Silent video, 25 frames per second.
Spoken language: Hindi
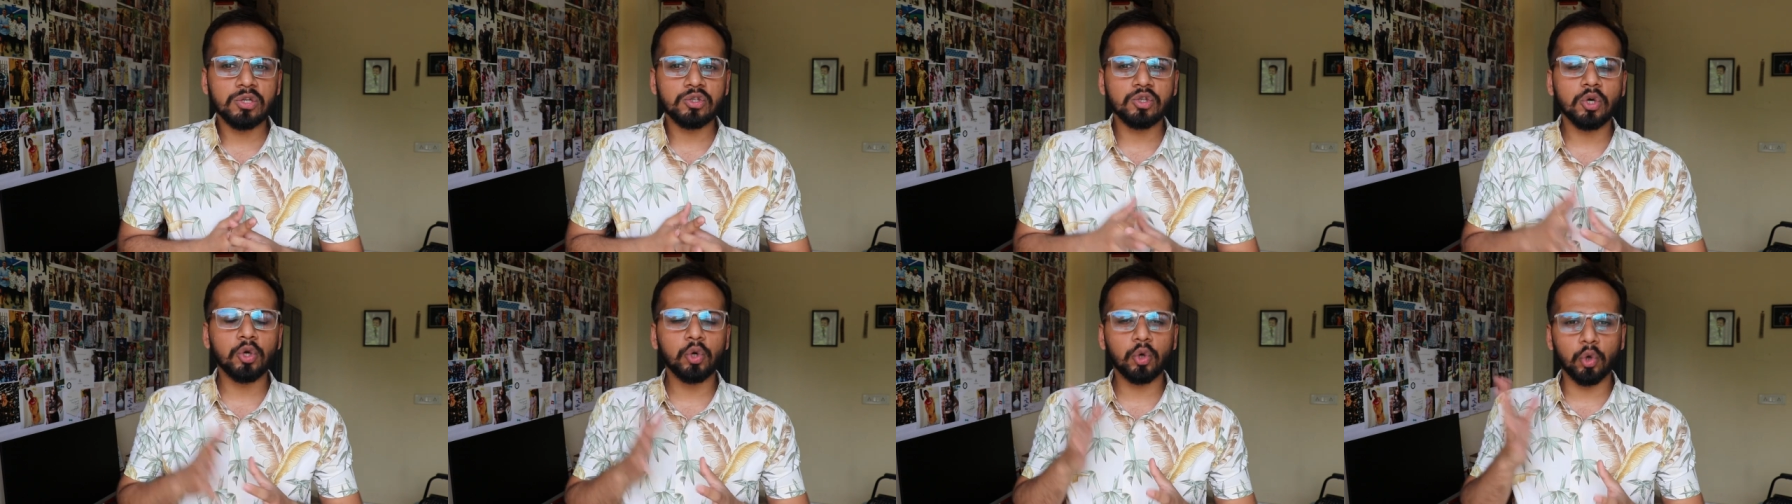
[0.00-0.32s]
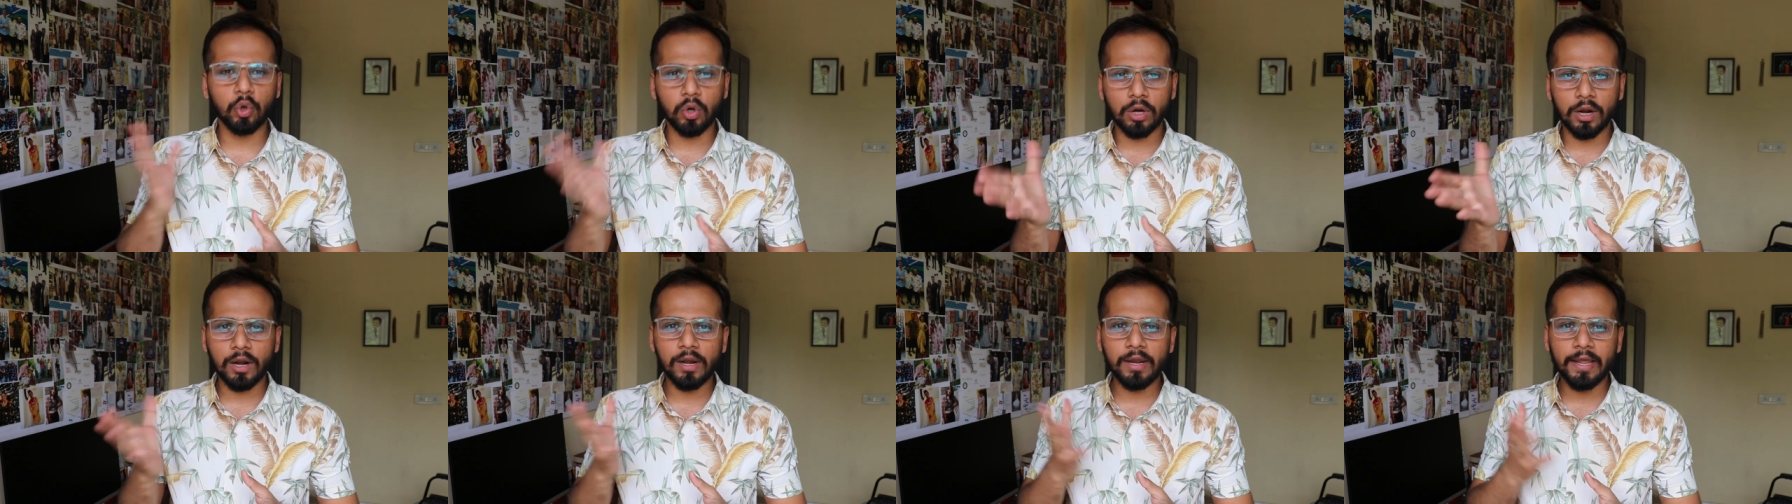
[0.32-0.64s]
जो
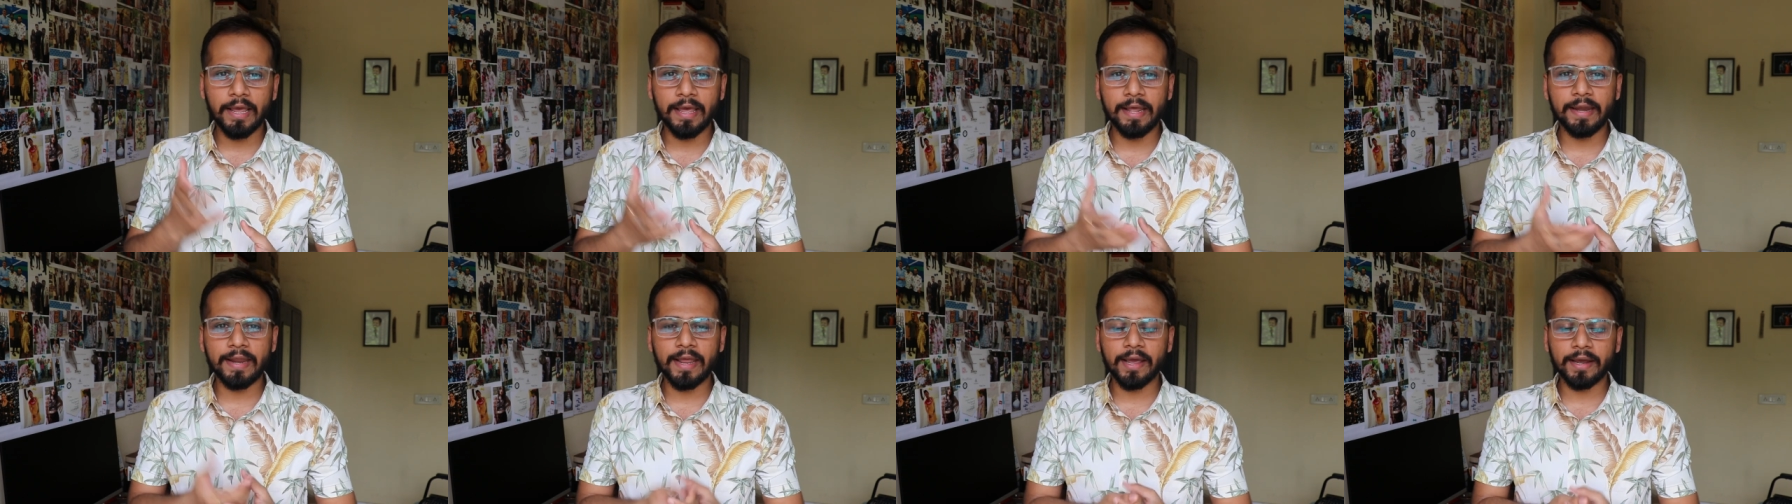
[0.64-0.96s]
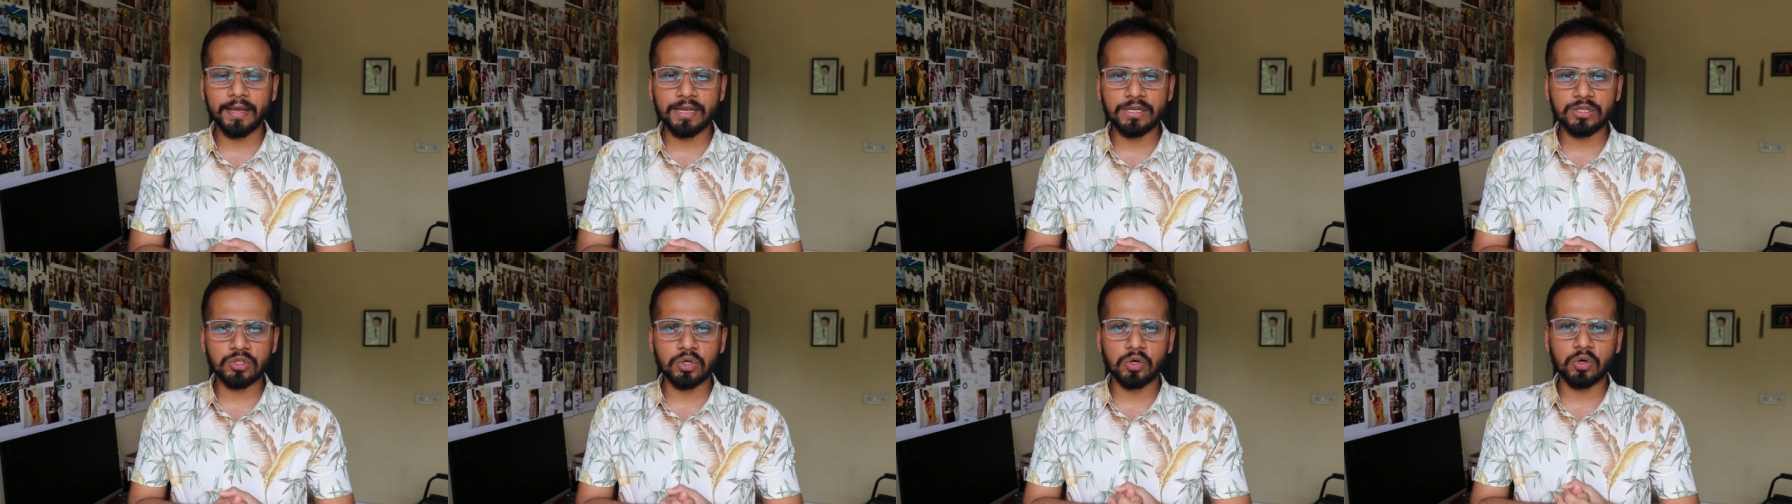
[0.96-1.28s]
रूरल एरिया
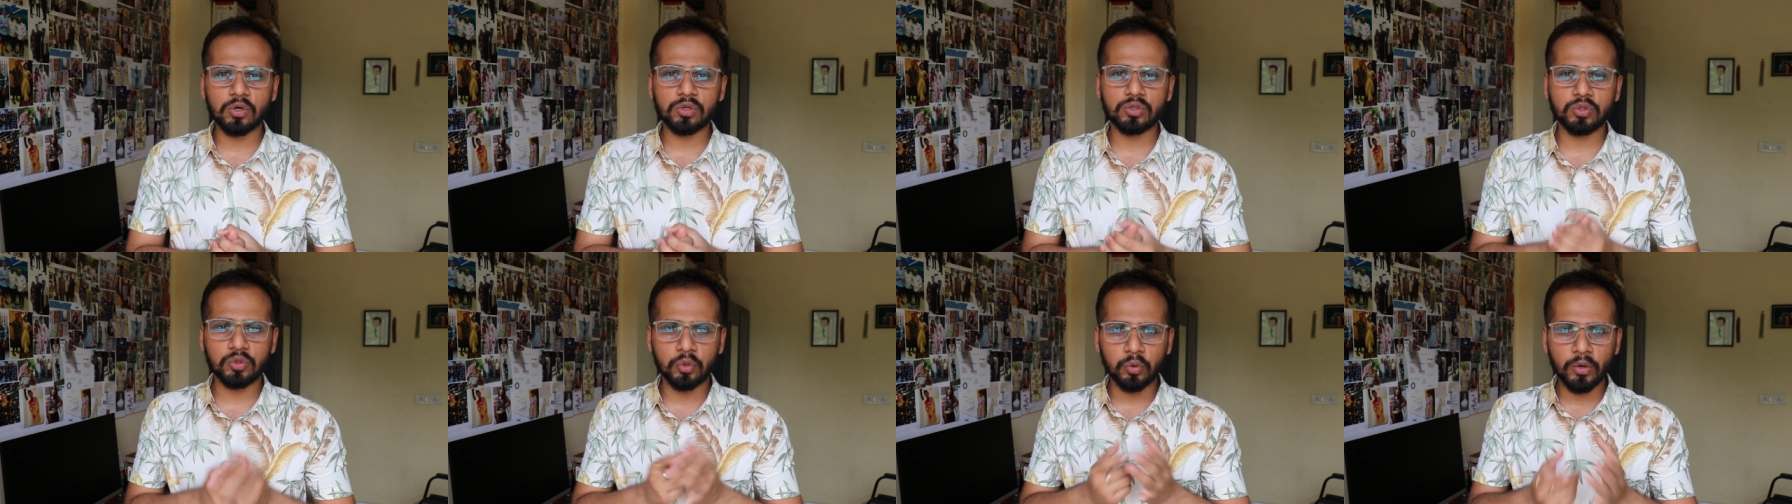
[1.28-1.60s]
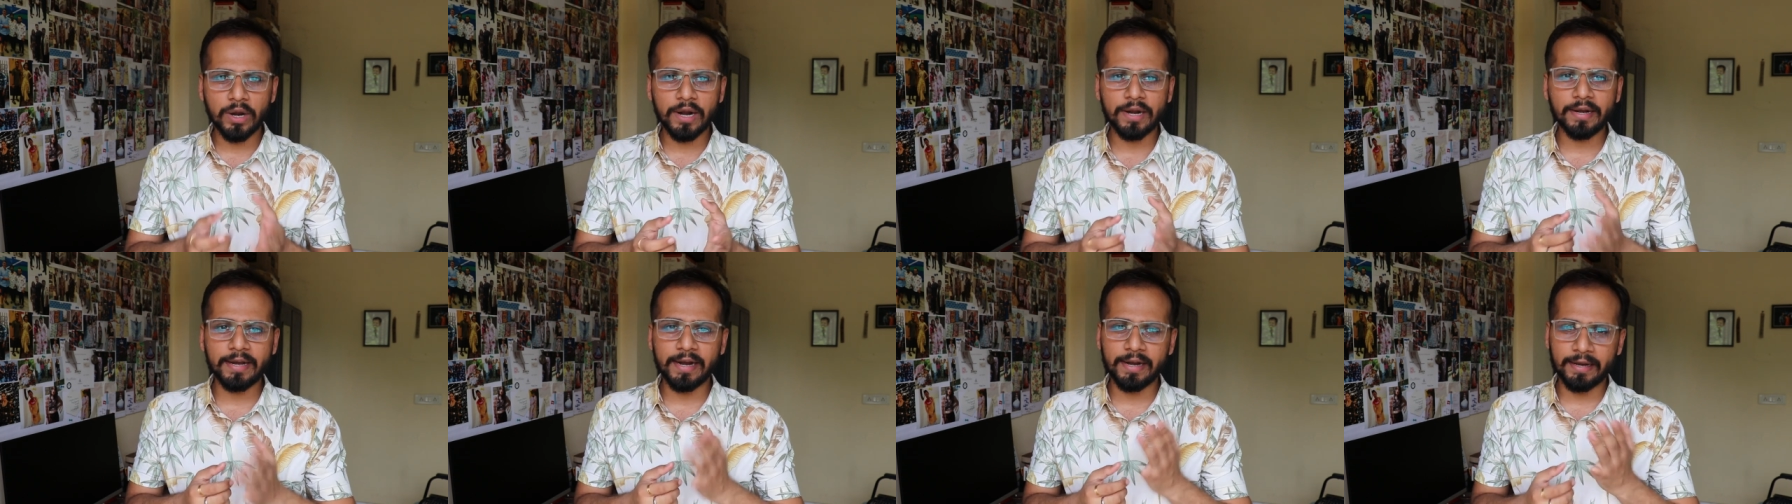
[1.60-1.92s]
के जो
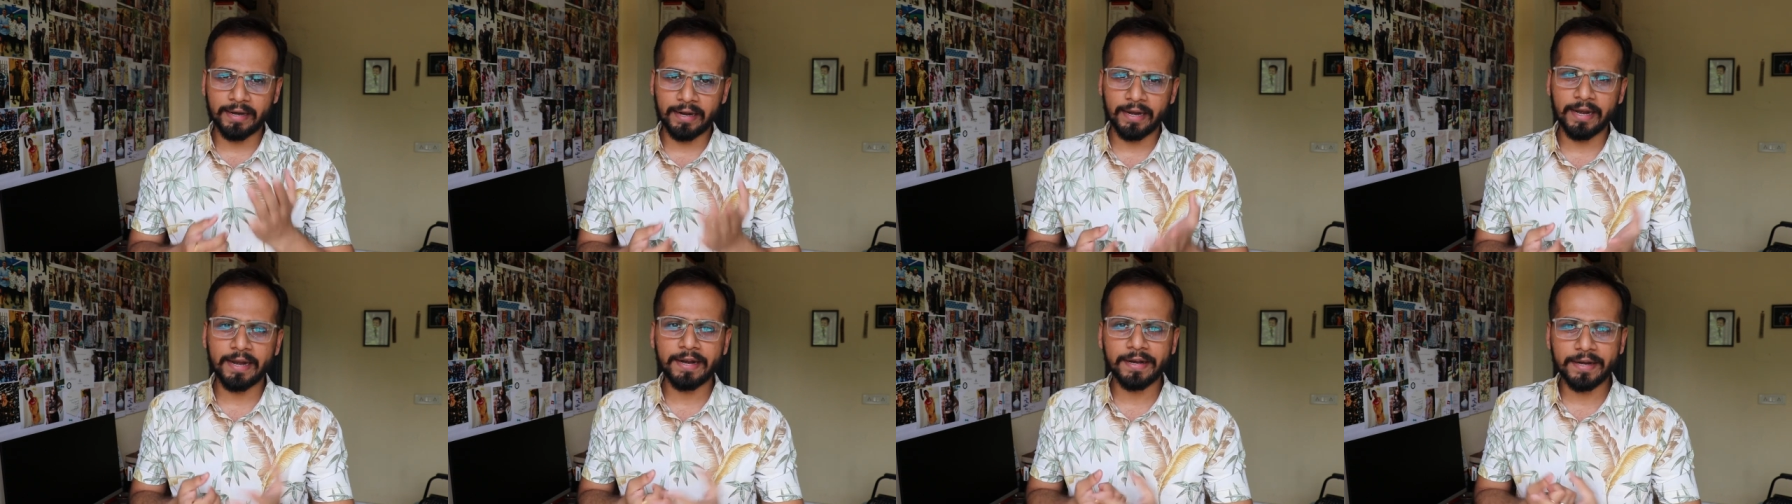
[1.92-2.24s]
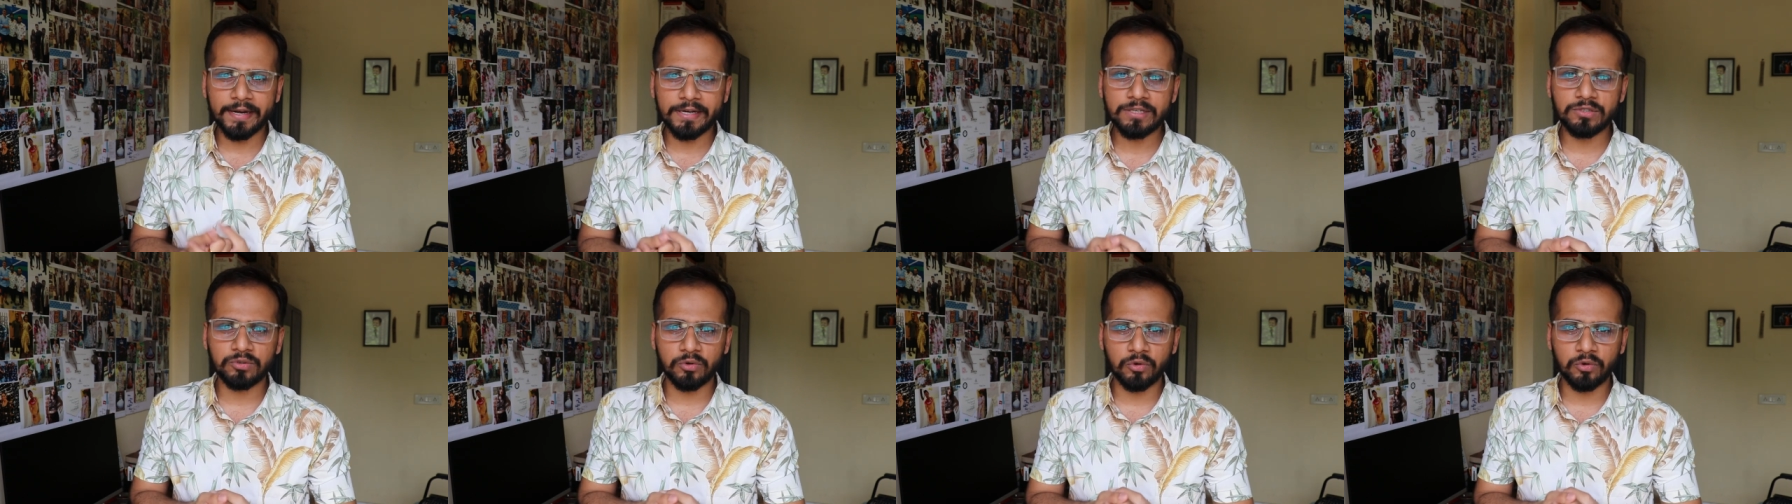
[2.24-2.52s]
स्टूडेंट है टैलेंटेड